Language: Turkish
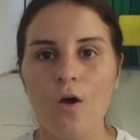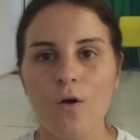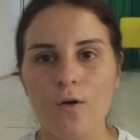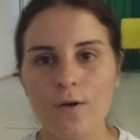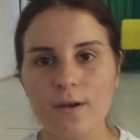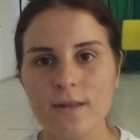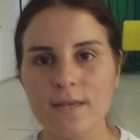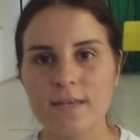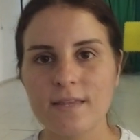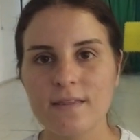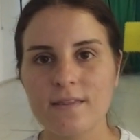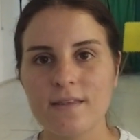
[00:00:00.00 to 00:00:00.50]

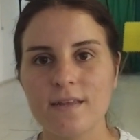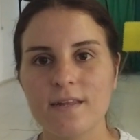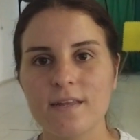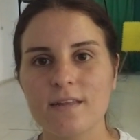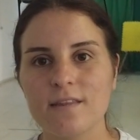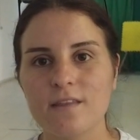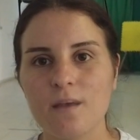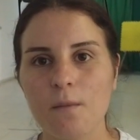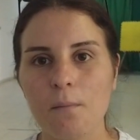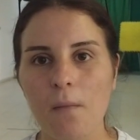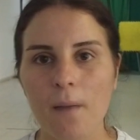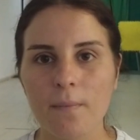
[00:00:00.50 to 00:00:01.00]
12
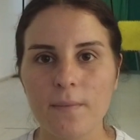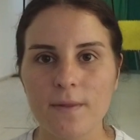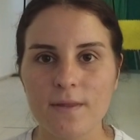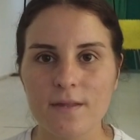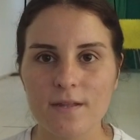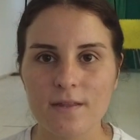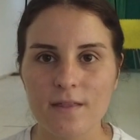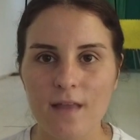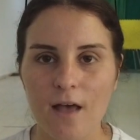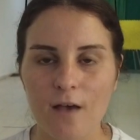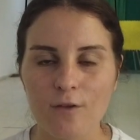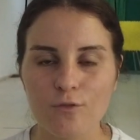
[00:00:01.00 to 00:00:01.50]
seriyi
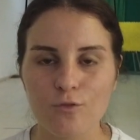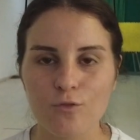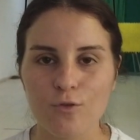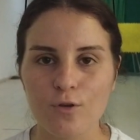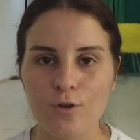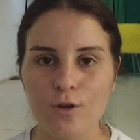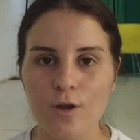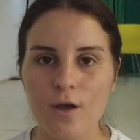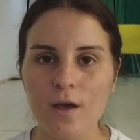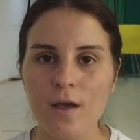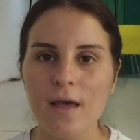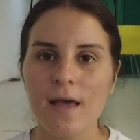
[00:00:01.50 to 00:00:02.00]
tamamladıktan
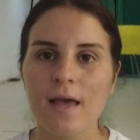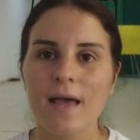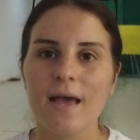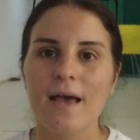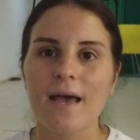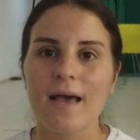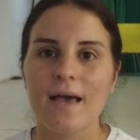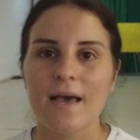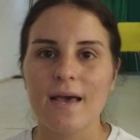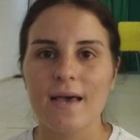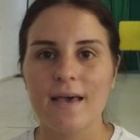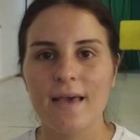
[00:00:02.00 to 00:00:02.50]
sonra
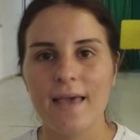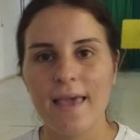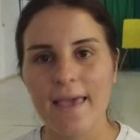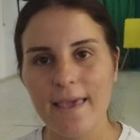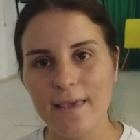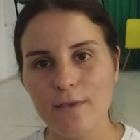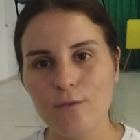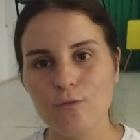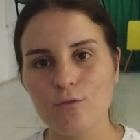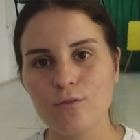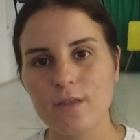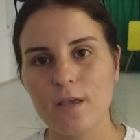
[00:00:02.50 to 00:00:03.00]
e,
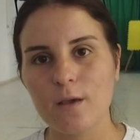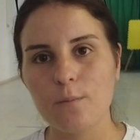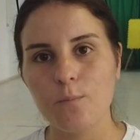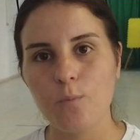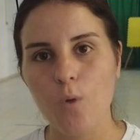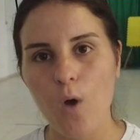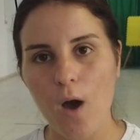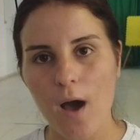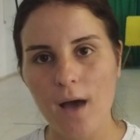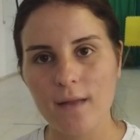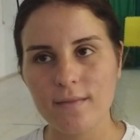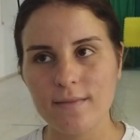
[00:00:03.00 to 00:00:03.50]
en
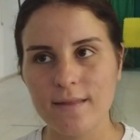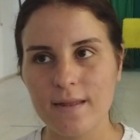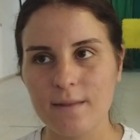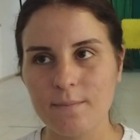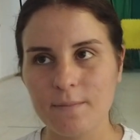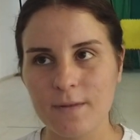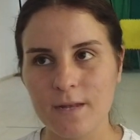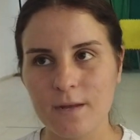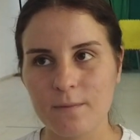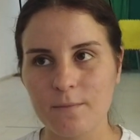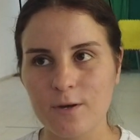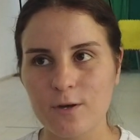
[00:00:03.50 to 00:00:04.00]
yüksek puan
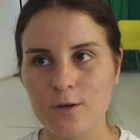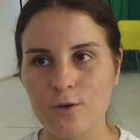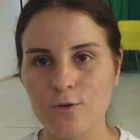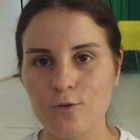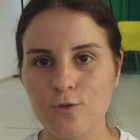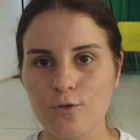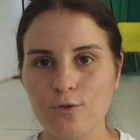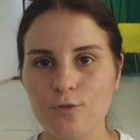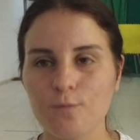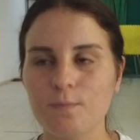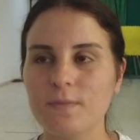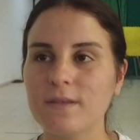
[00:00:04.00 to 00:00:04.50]
dilimine
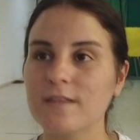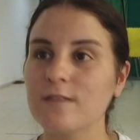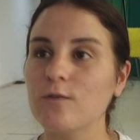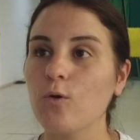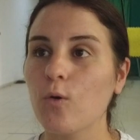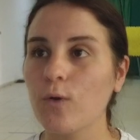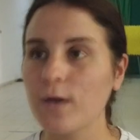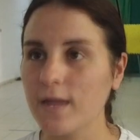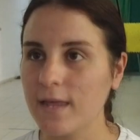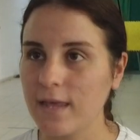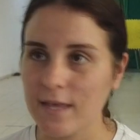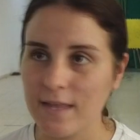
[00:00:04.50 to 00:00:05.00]
bakıyoruz. Bizde
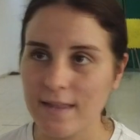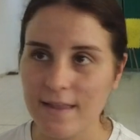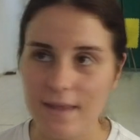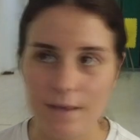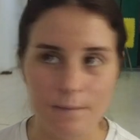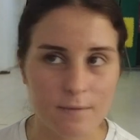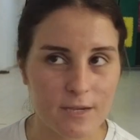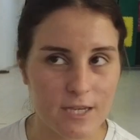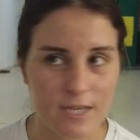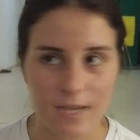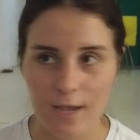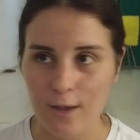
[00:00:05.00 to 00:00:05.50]
12
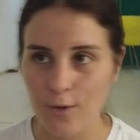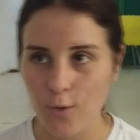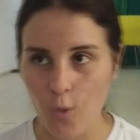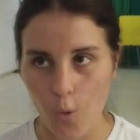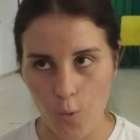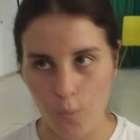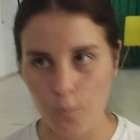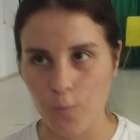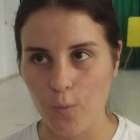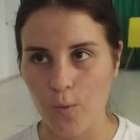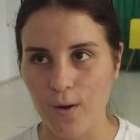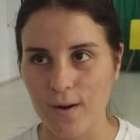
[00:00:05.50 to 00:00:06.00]
diye bir şey
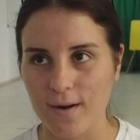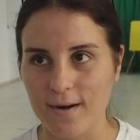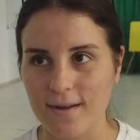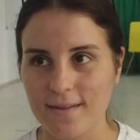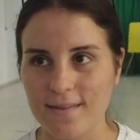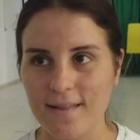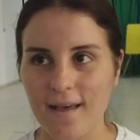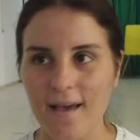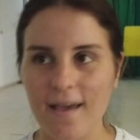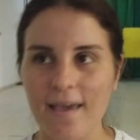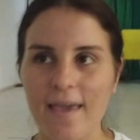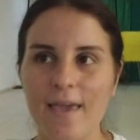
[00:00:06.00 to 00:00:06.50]
yok bu
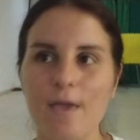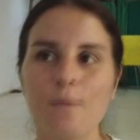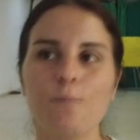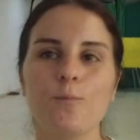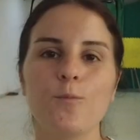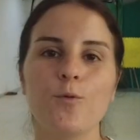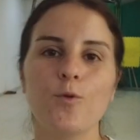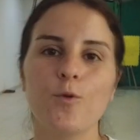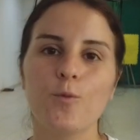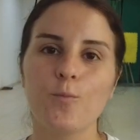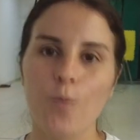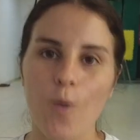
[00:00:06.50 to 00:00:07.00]
arada.
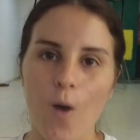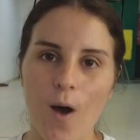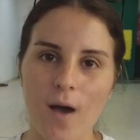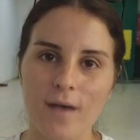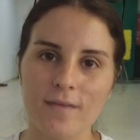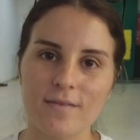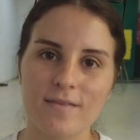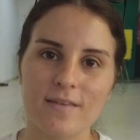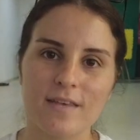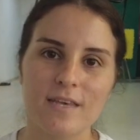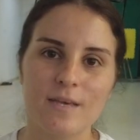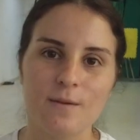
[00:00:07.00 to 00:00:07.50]
En büyük
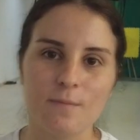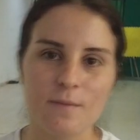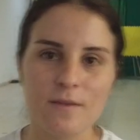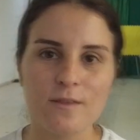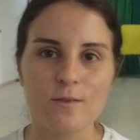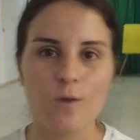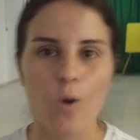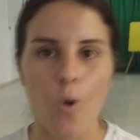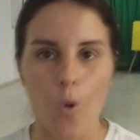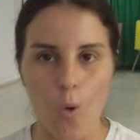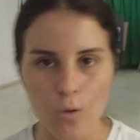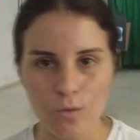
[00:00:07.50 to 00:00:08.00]
puan sayımız
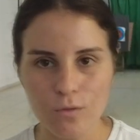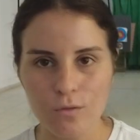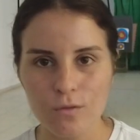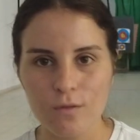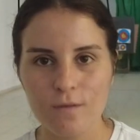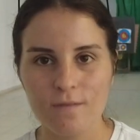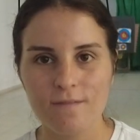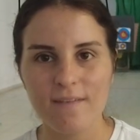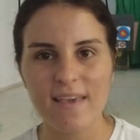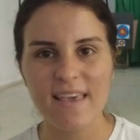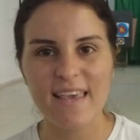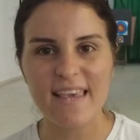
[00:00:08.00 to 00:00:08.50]
10
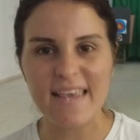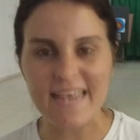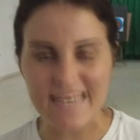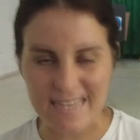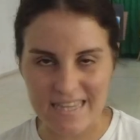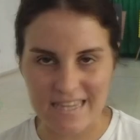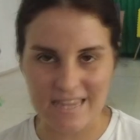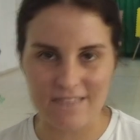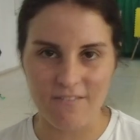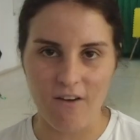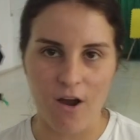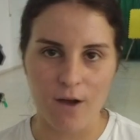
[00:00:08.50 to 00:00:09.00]
ve
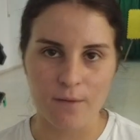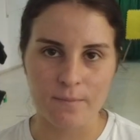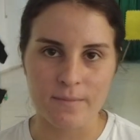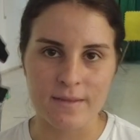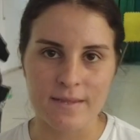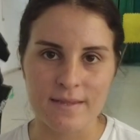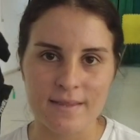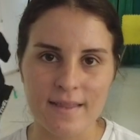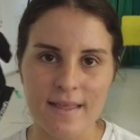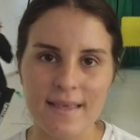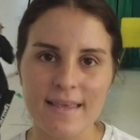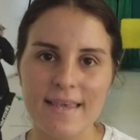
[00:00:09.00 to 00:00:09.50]
X var
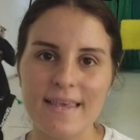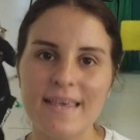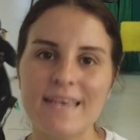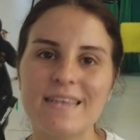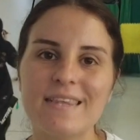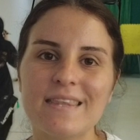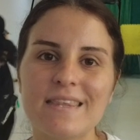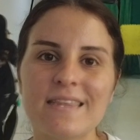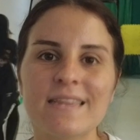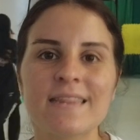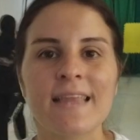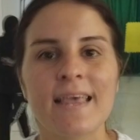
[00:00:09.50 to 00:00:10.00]
bizde.
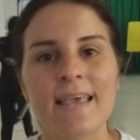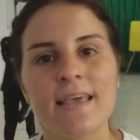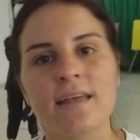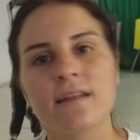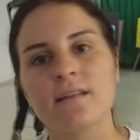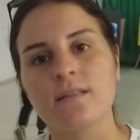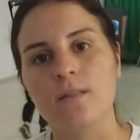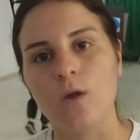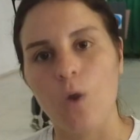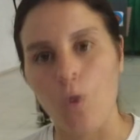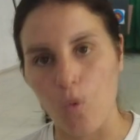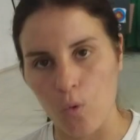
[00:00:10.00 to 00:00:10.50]
X'in
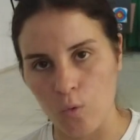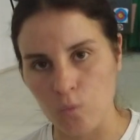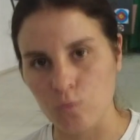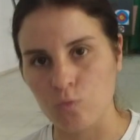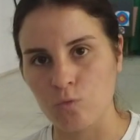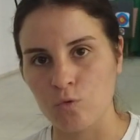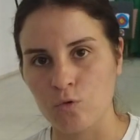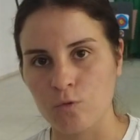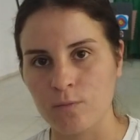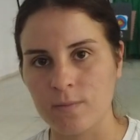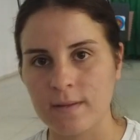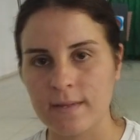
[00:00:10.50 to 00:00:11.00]
değeri de
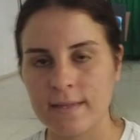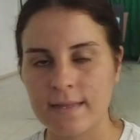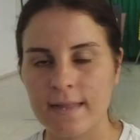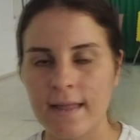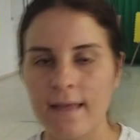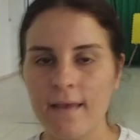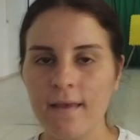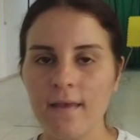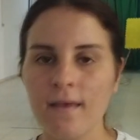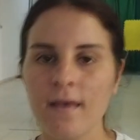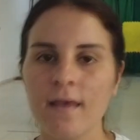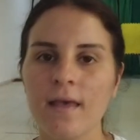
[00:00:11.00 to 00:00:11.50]
10'dur
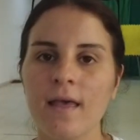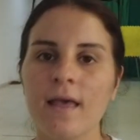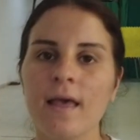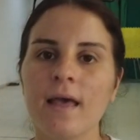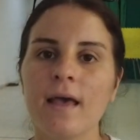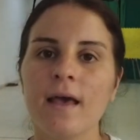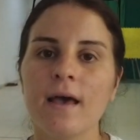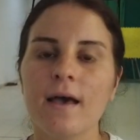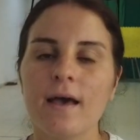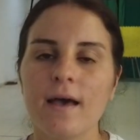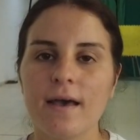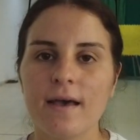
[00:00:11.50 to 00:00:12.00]
bizde.
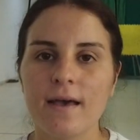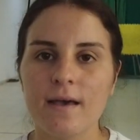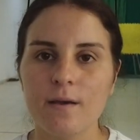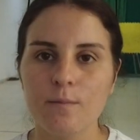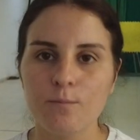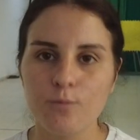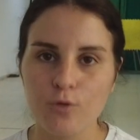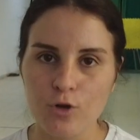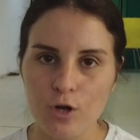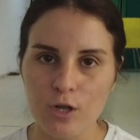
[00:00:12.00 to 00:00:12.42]
E,